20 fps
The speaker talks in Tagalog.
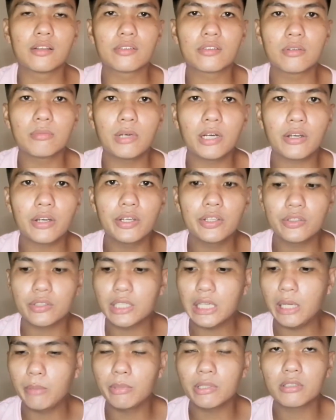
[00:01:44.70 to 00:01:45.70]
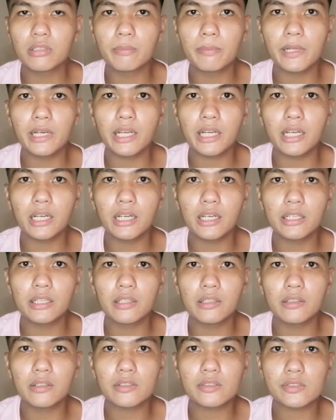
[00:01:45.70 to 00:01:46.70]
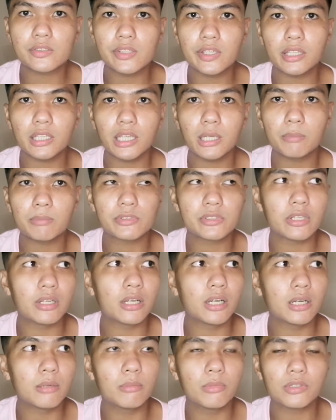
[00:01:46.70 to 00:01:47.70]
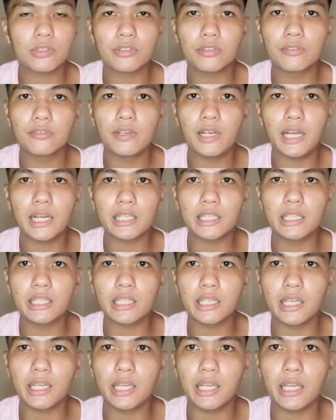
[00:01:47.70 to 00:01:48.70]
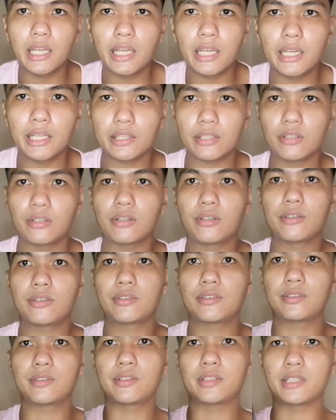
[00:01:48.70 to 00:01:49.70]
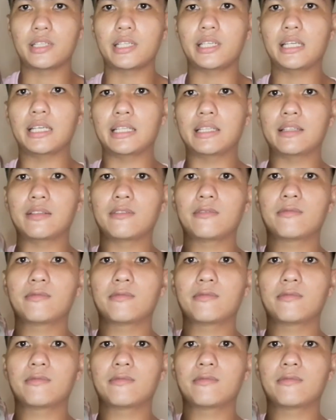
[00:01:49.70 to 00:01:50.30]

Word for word: So bagay yung gamit ko palang setup sa motovlogging, eh ito. Ayan.